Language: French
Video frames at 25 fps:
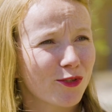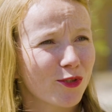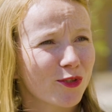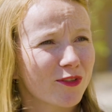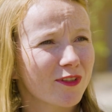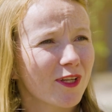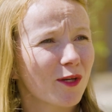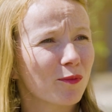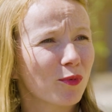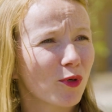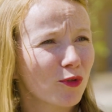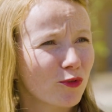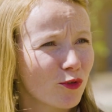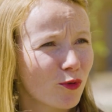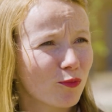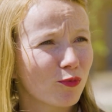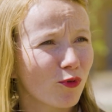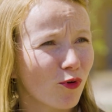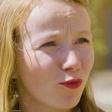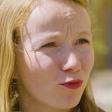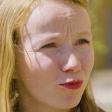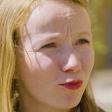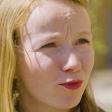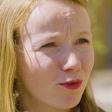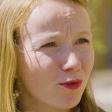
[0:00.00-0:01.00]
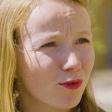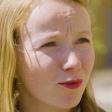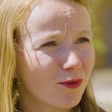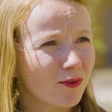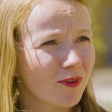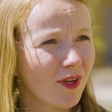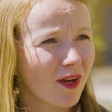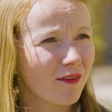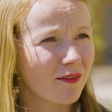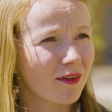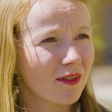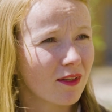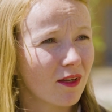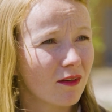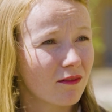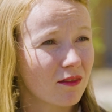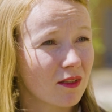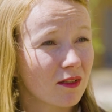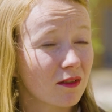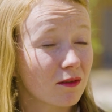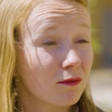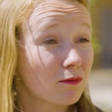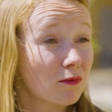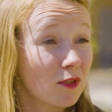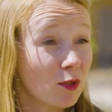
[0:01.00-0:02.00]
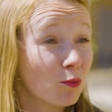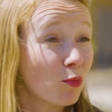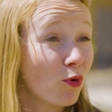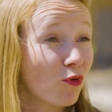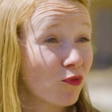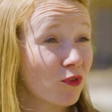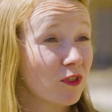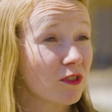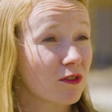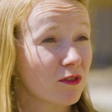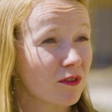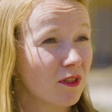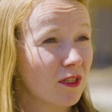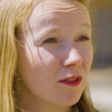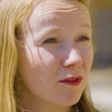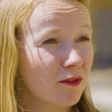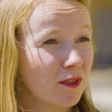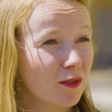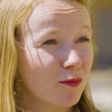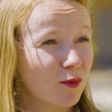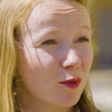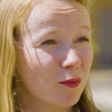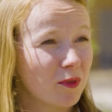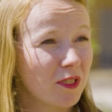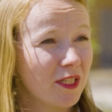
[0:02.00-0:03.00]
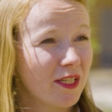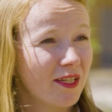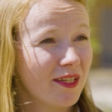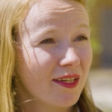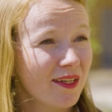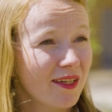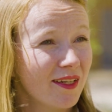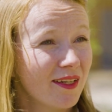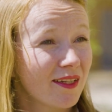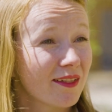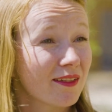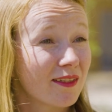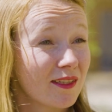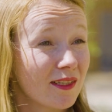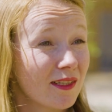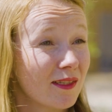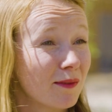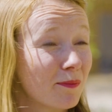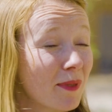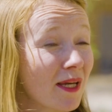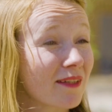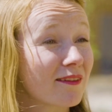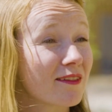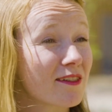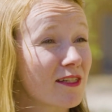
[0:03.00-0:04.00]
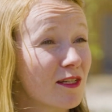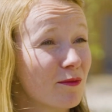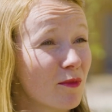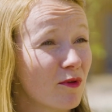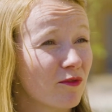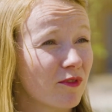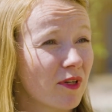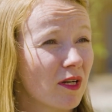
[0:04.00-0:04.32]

que c'est important pour vous de travailler avec des professionnels de l'immobilier qui partagent les mêmes